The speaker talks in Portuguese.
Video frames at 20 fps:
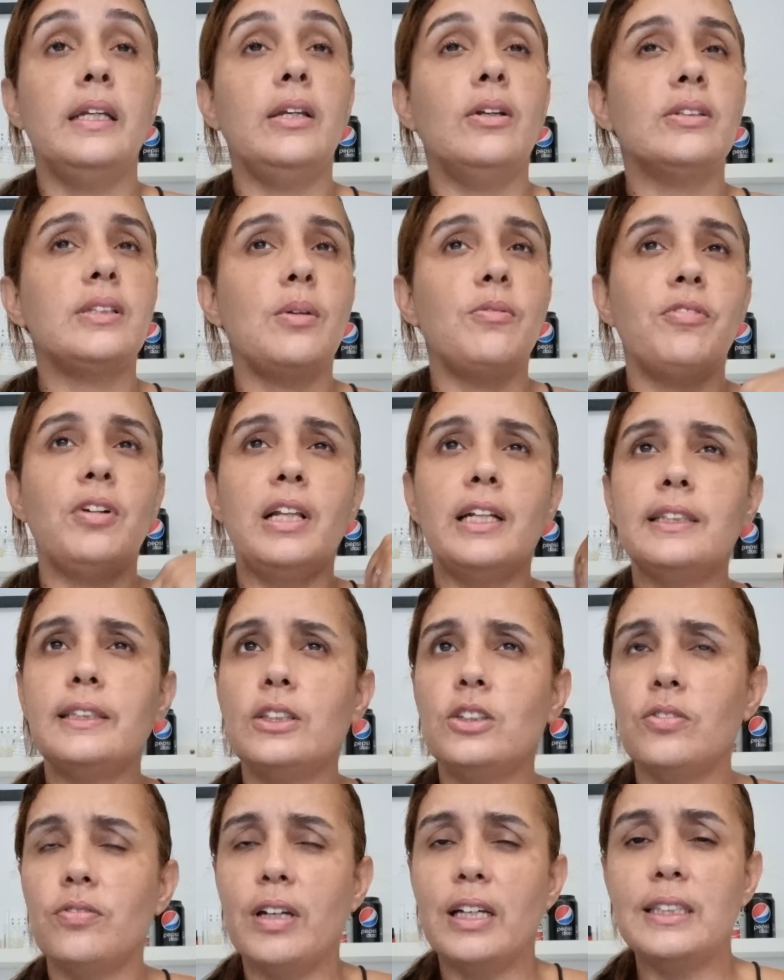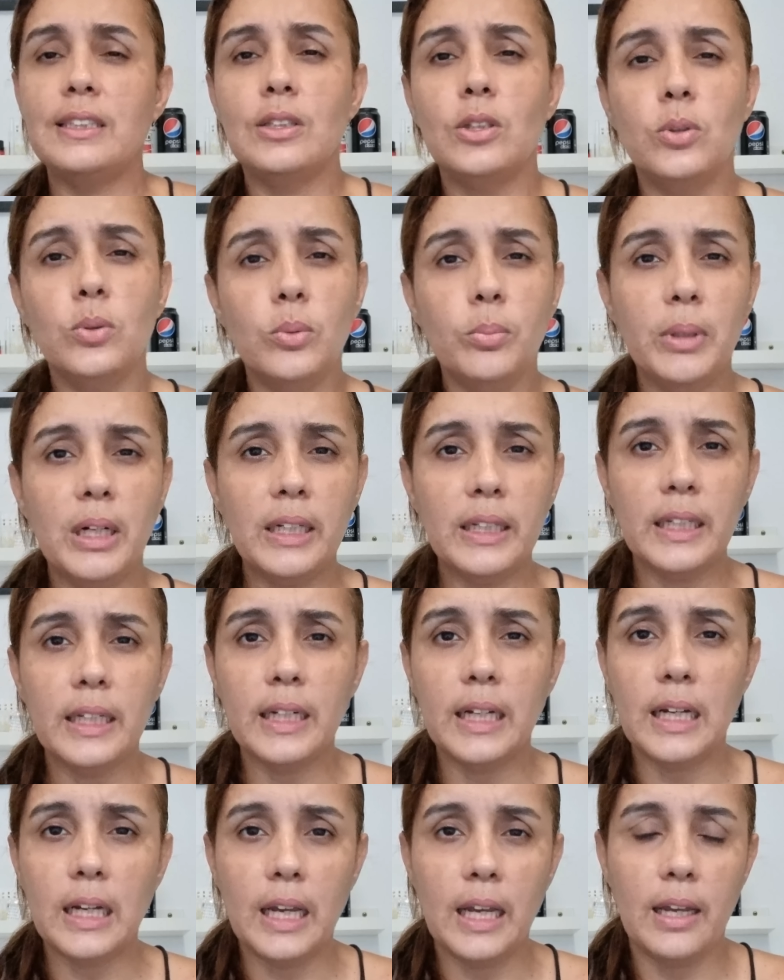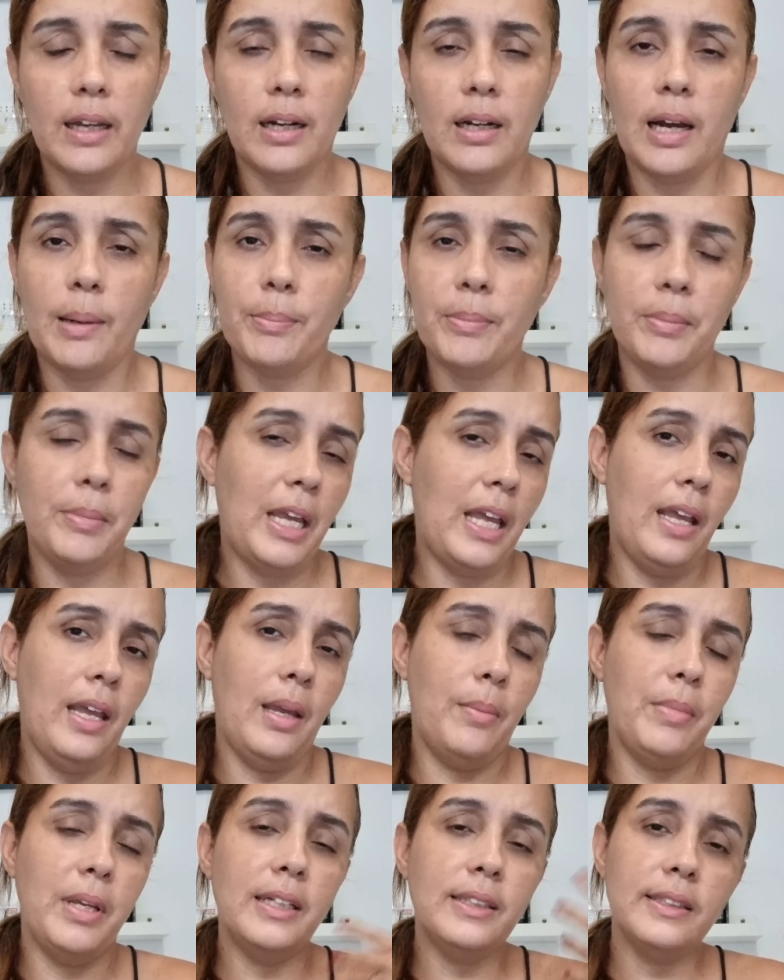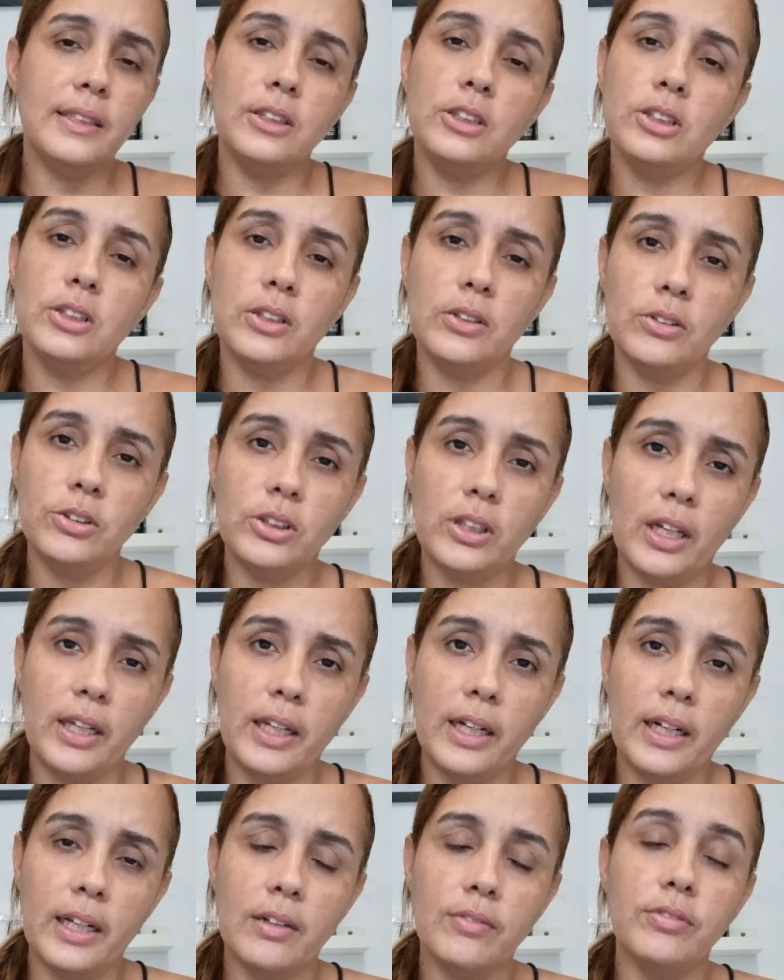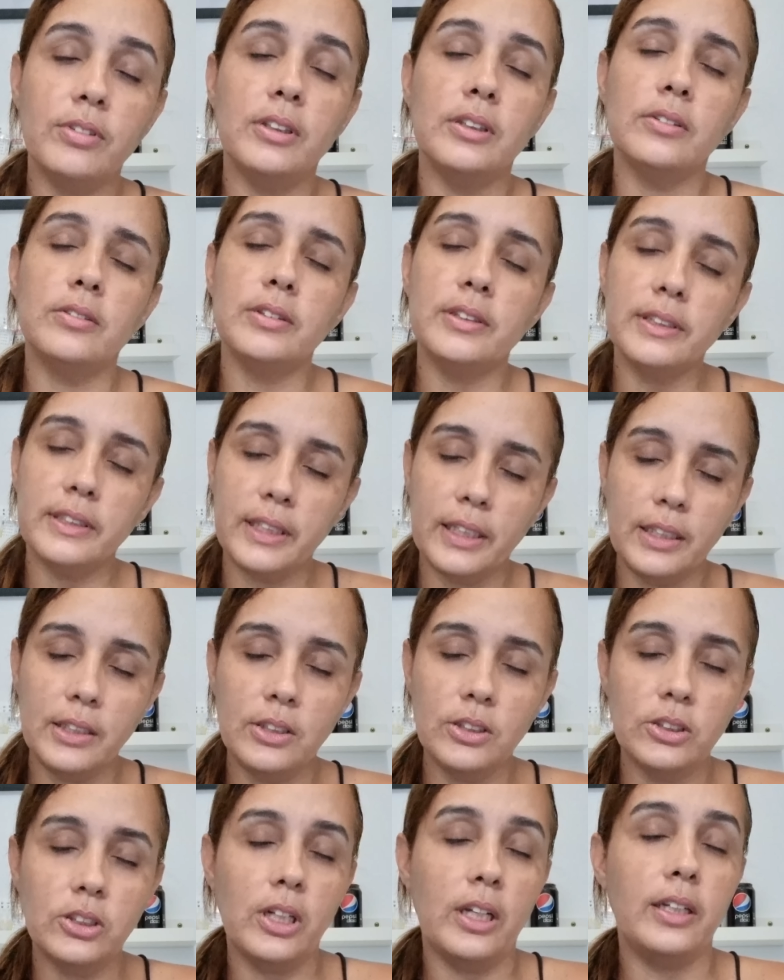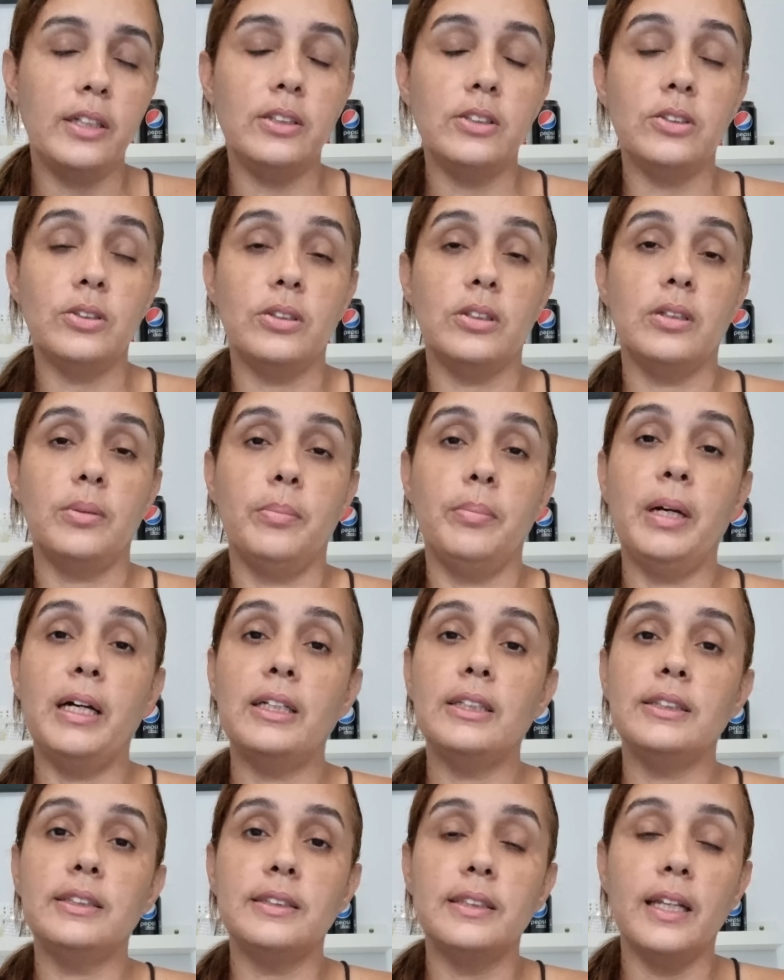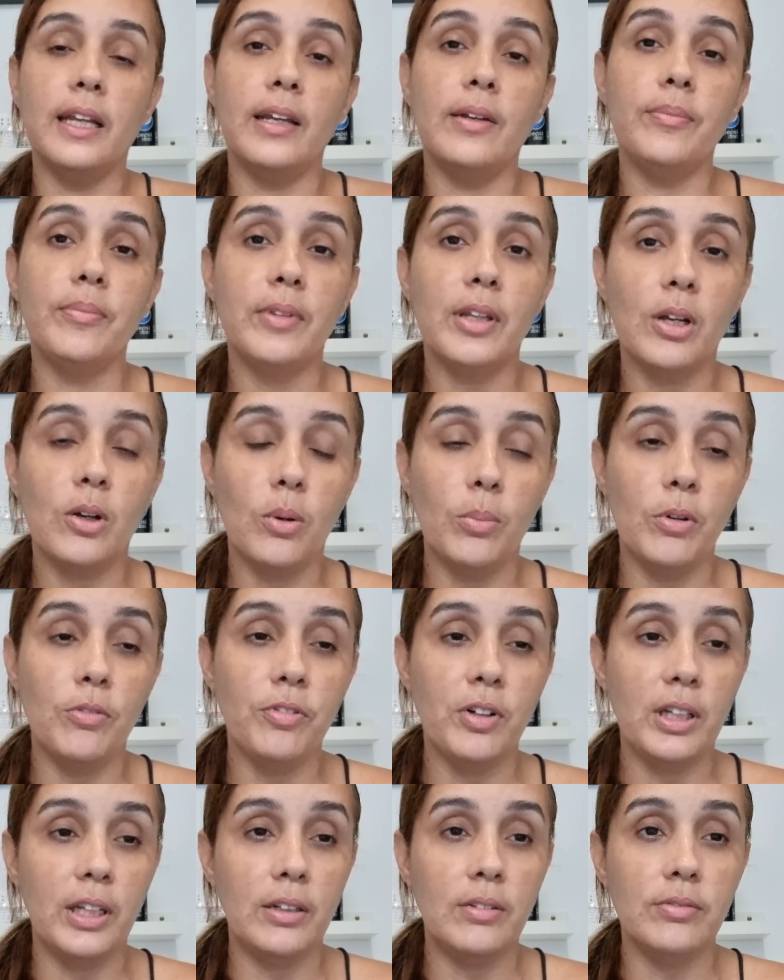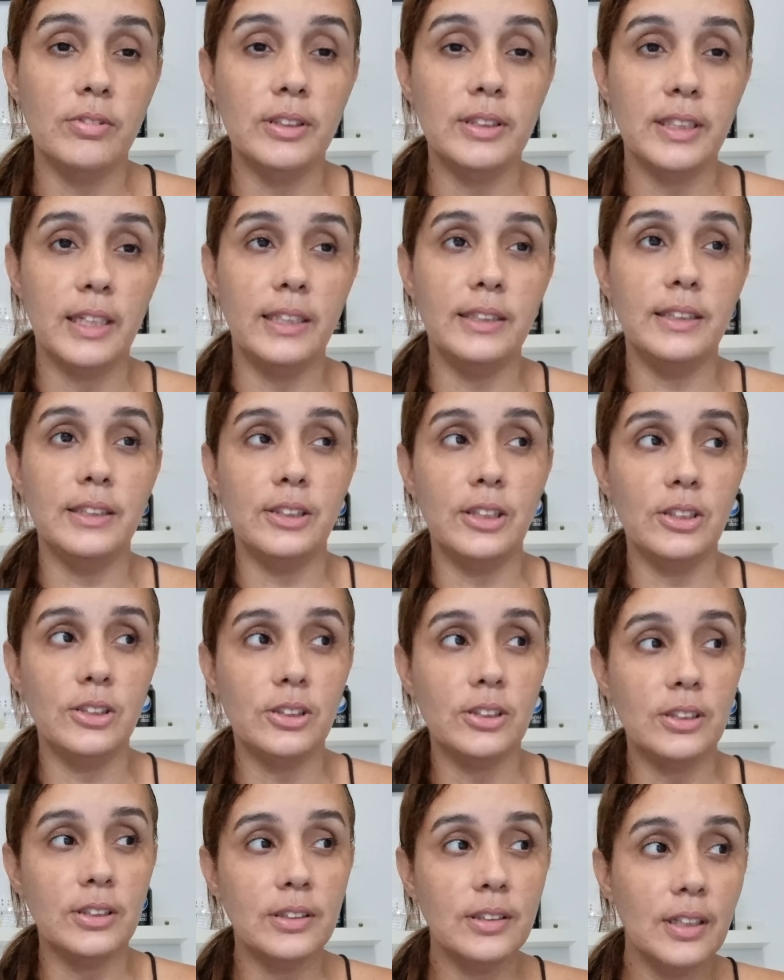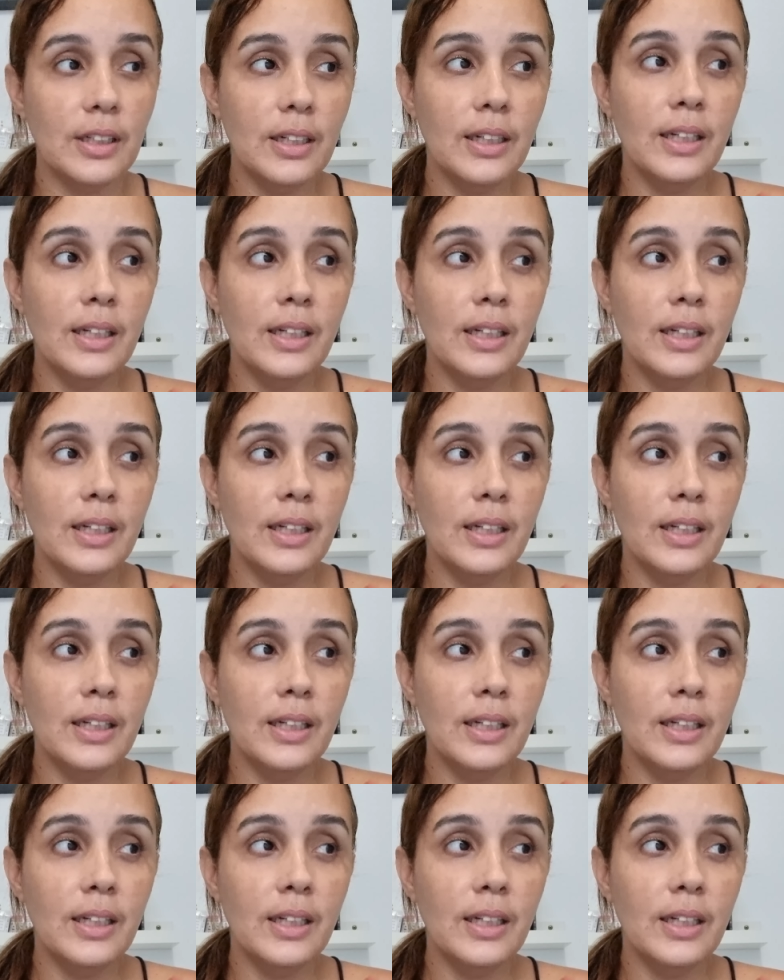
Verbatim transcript: E eu sempre falei que se tivesse uma que é, me assistindo, eu estaria gravando. Sim, gente. Mas, né, como eu falei com vocês, a gente